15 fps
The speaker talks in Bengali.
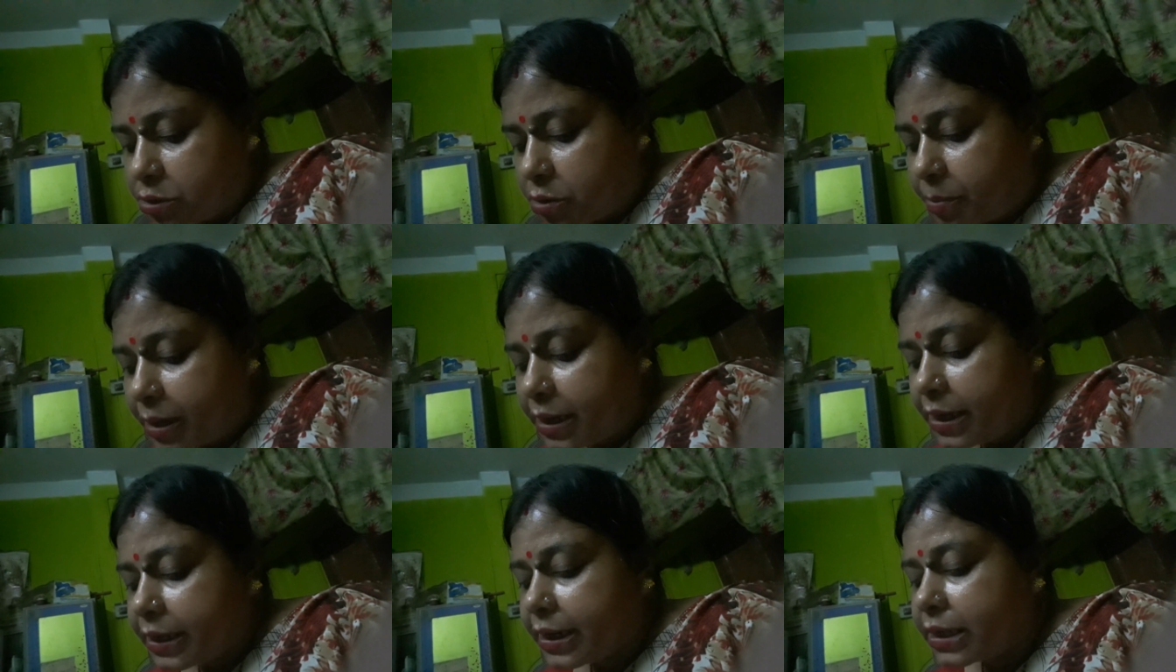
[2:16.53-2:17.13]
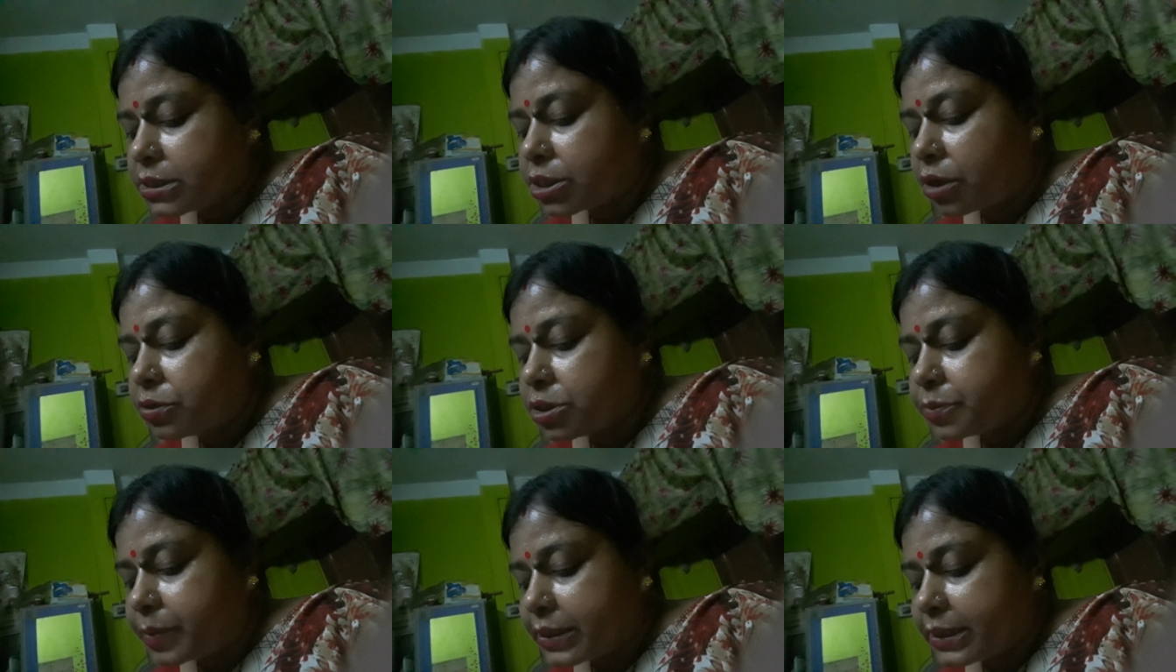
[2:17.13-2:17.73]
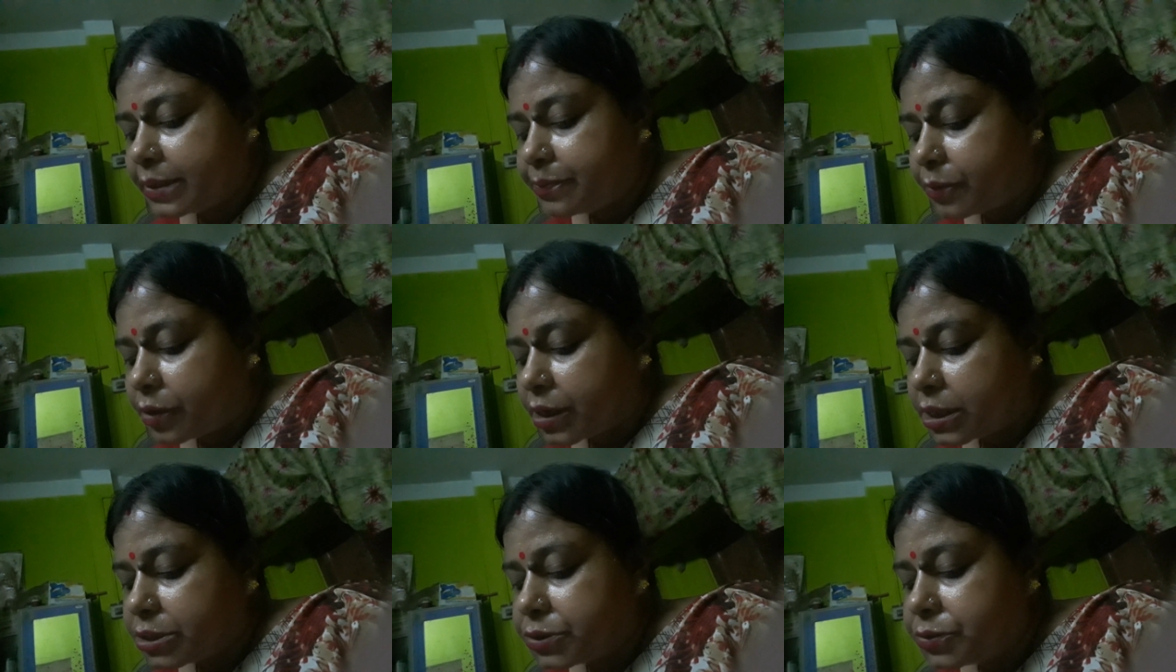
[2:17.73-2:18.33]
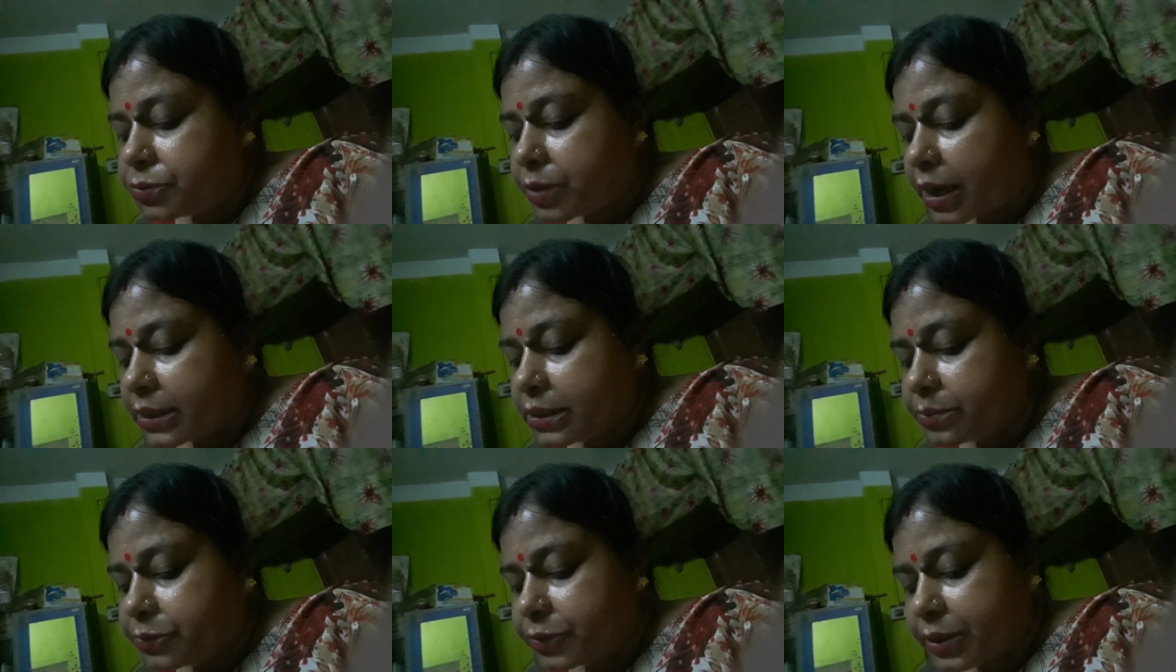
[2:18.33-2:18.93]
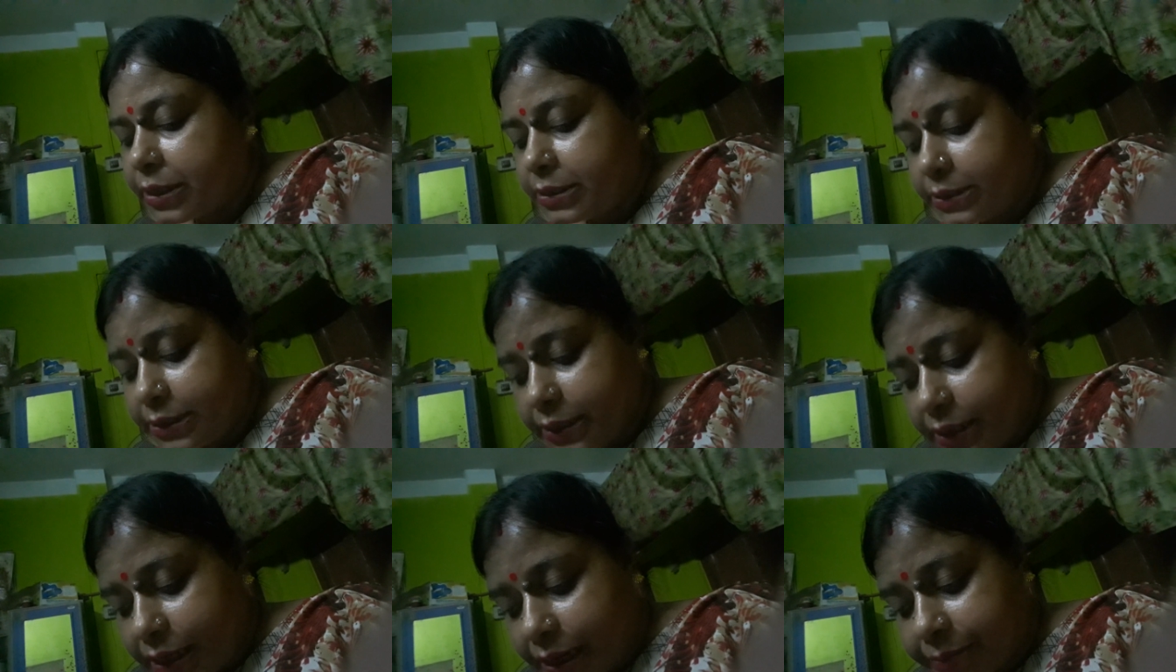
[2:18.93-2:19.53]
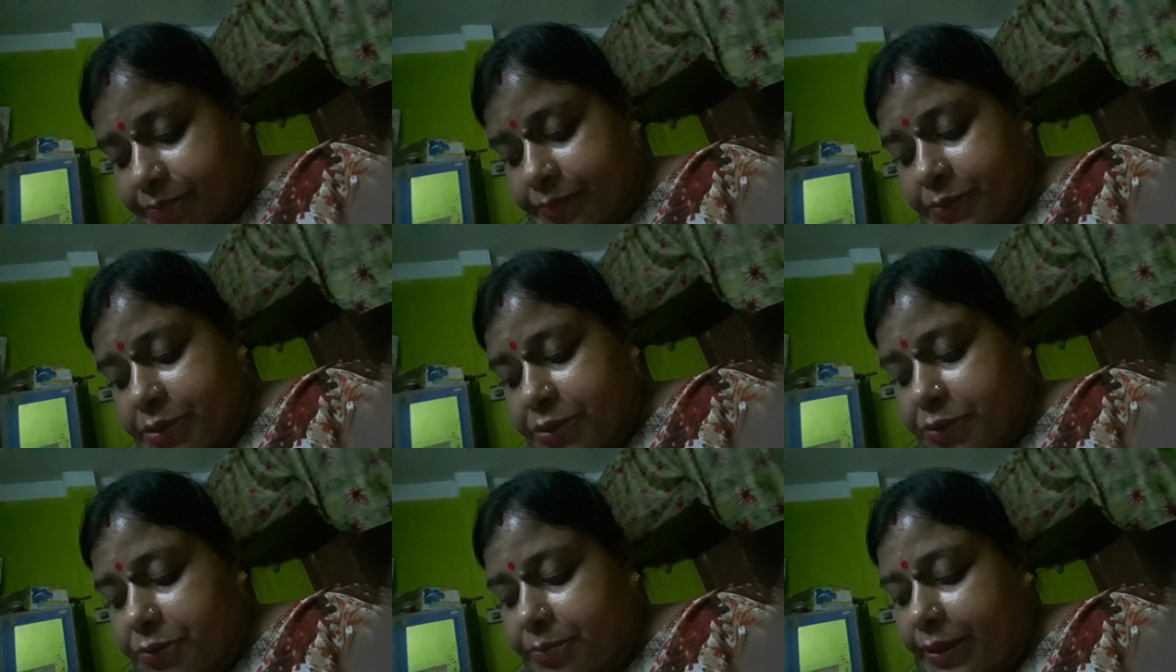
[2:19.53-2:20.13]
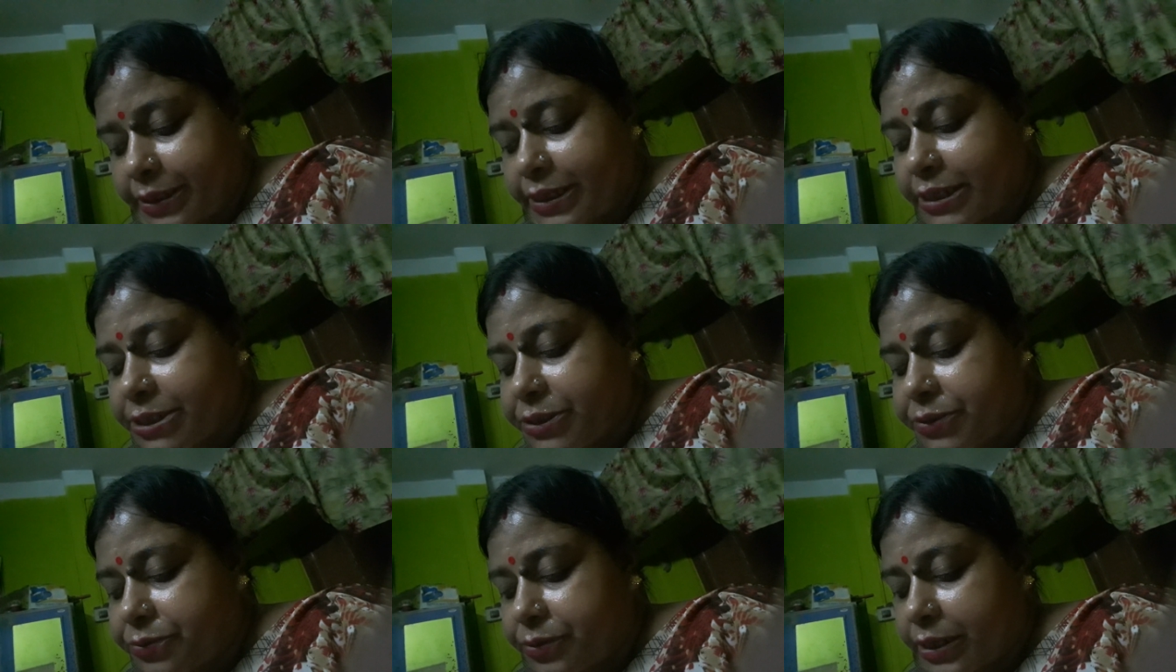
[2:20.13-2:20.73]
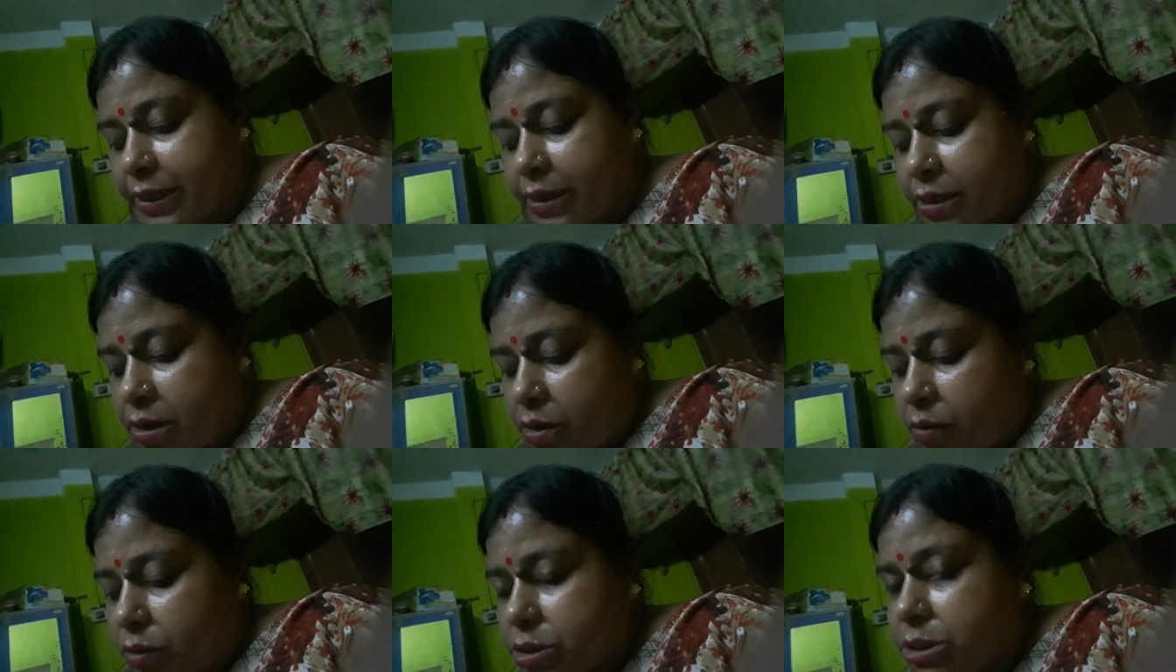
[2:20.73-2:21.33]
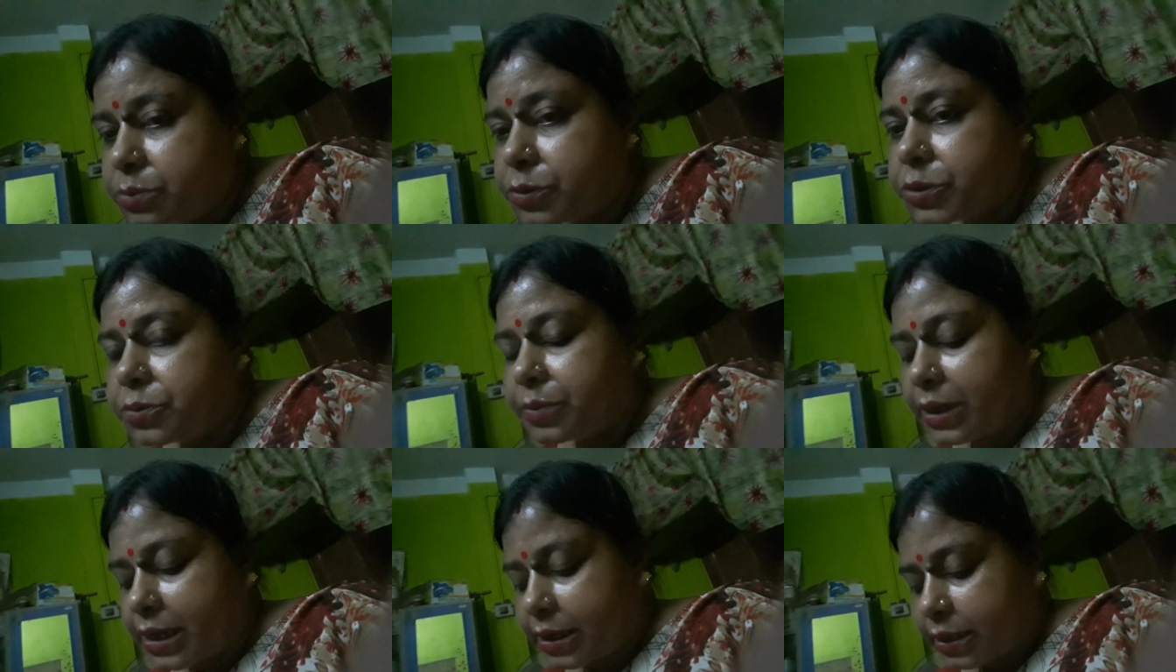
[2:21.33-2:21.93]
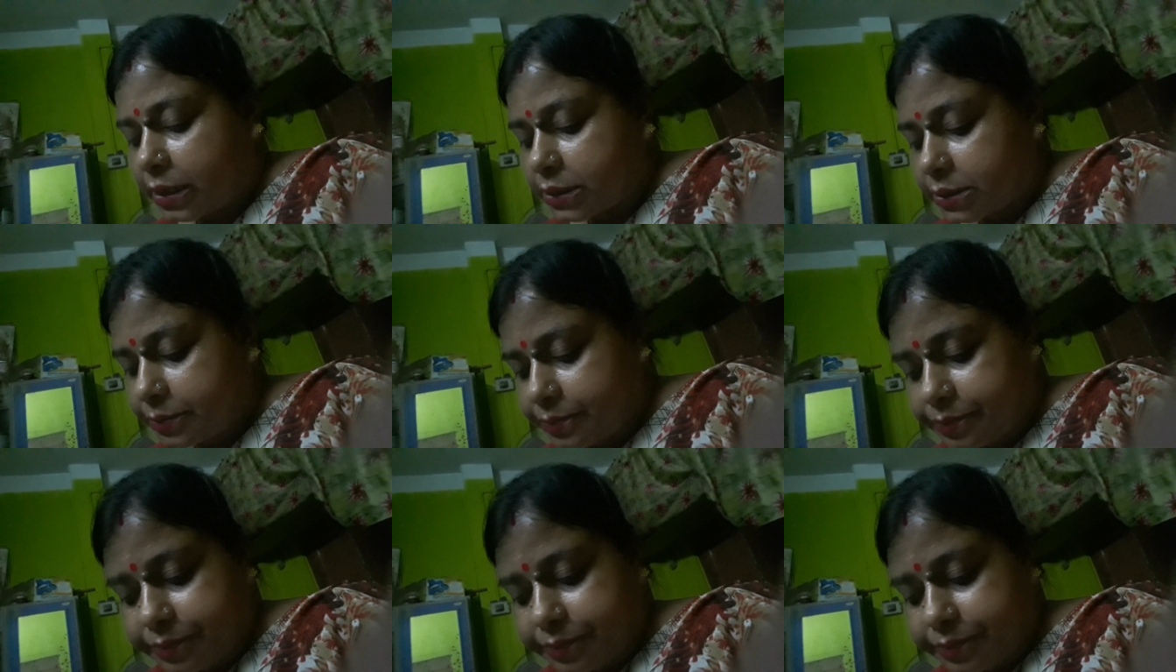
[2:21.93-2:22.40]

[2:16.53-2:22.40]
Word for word: তোমার লেখা সহজ পাঠে পড়া শুরু আদি মুখে চিনলাম তোমায় একটু করে অসীম তোমার আকাশ